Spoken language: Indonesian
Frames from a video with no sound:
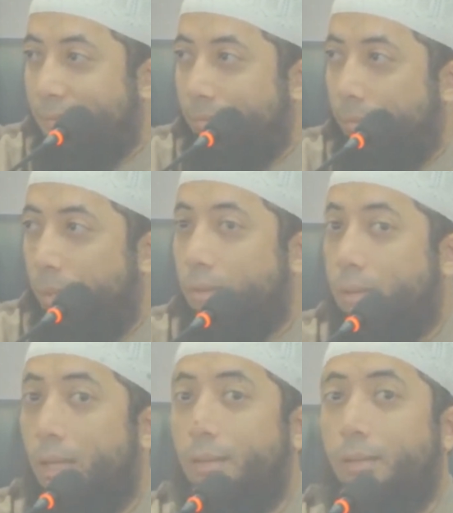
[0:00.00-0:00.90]

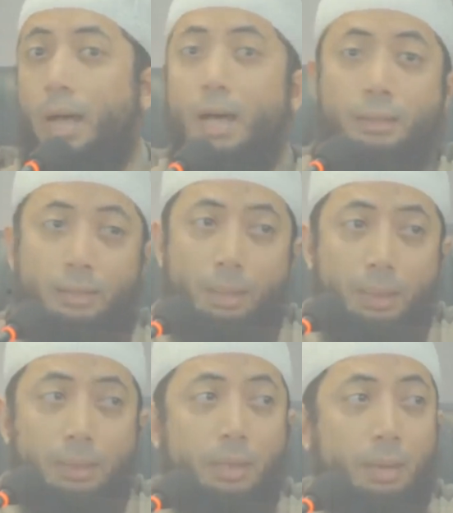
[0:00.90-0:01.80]
Minta harta,
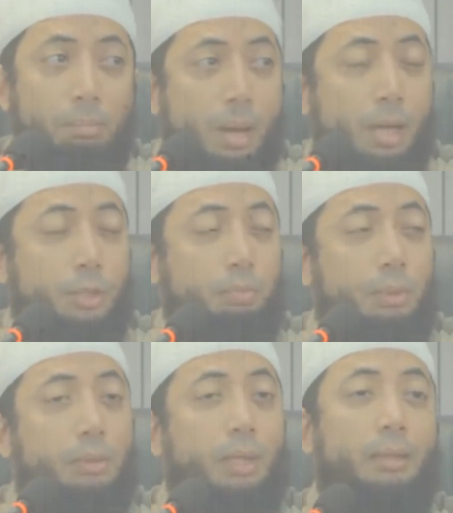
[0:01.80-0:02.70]
minta emas,
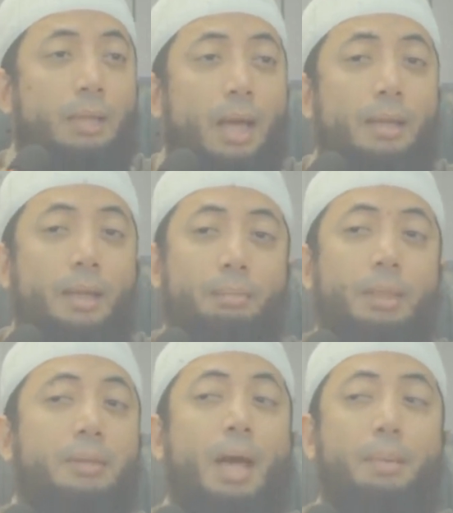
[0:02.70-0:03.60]
minta tanah,
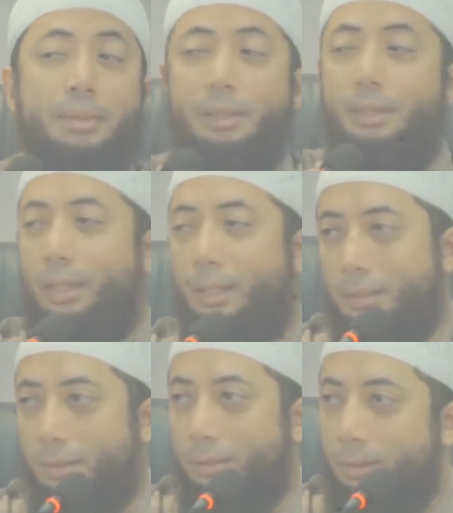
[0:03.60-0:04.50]
minta apa saja
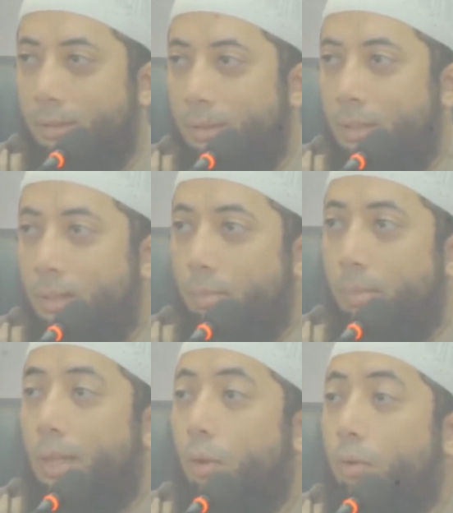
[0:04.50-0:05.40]
dikasih.
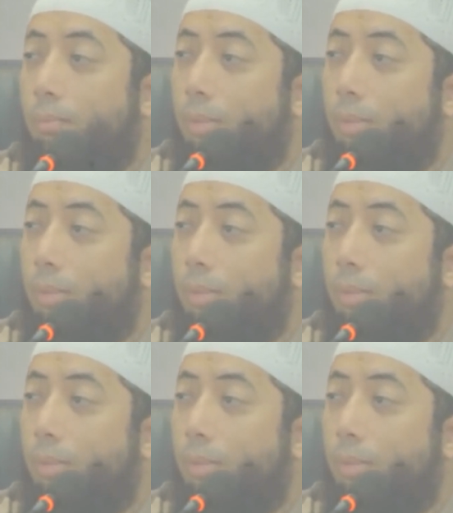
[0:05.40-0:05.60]
Maka orang